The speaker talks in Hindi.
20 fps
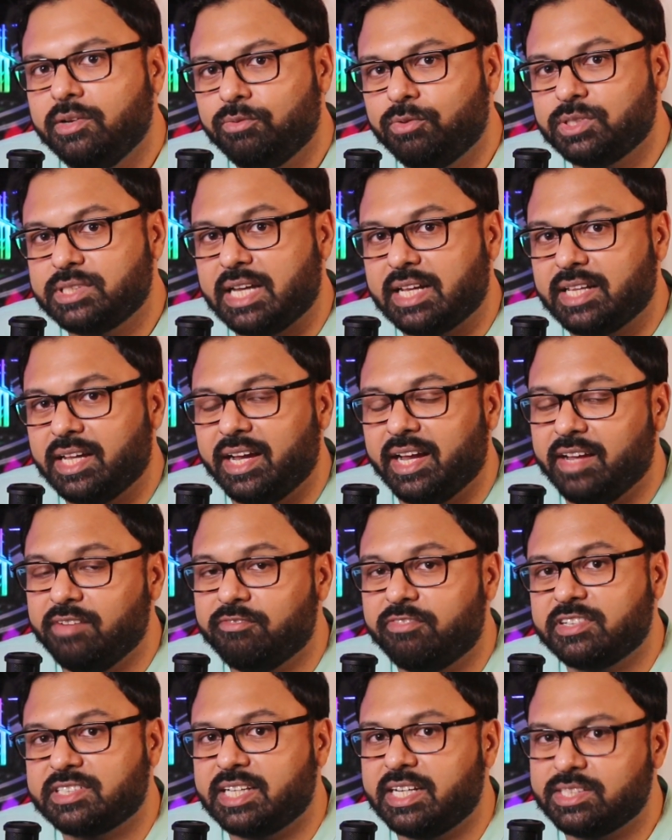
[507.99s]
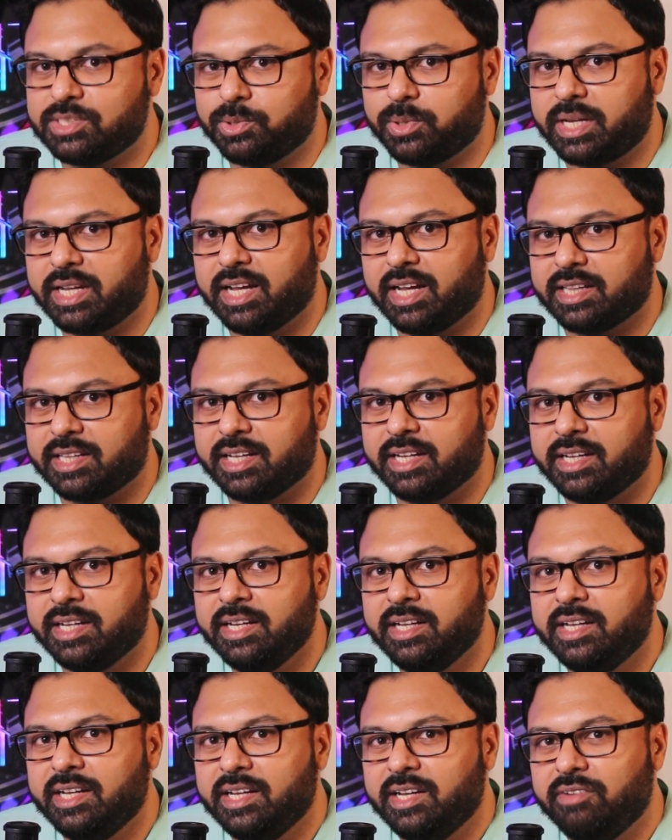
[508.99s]
वो ज़्यादा एम्फोसाइज होके आता है
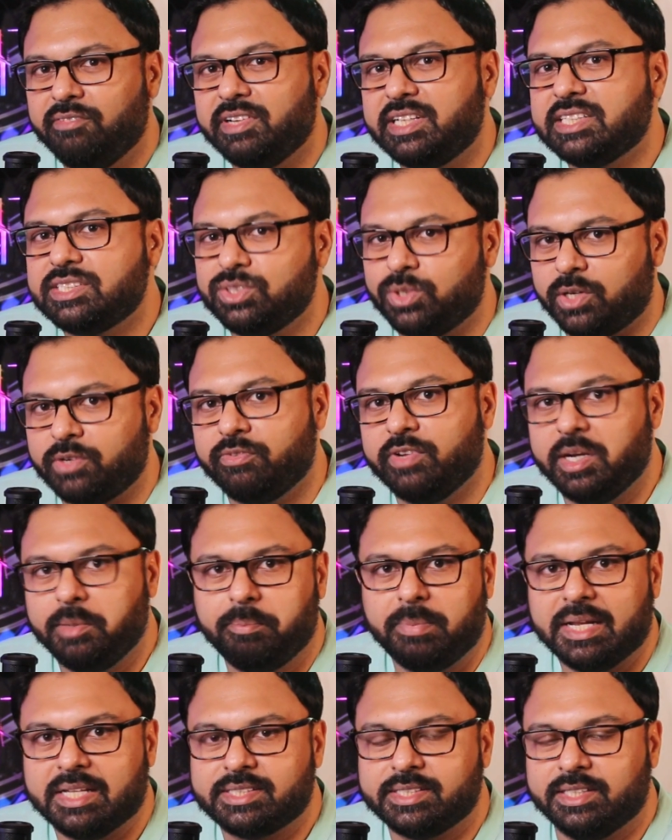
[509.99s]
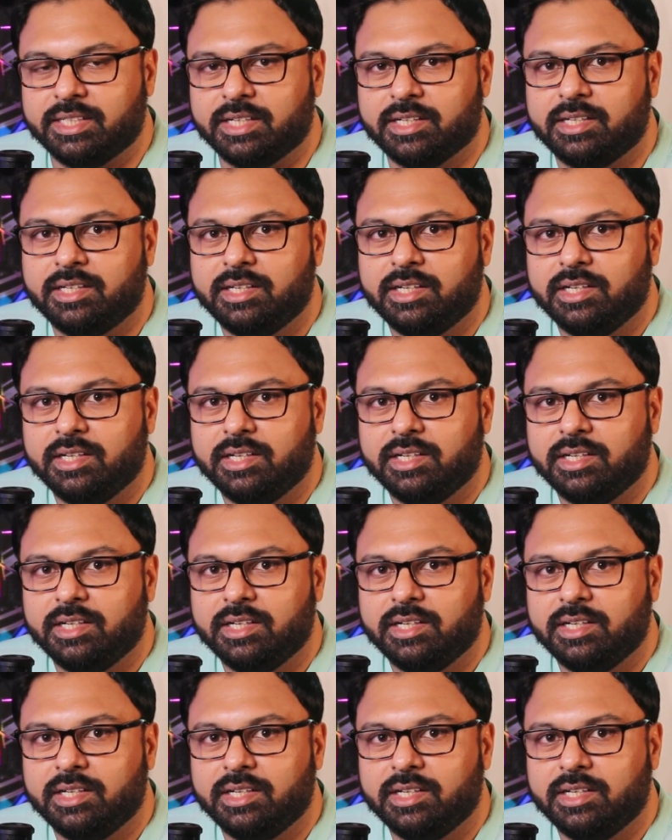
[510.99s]
विच इज़ नॉट वेरी प्लेजेंट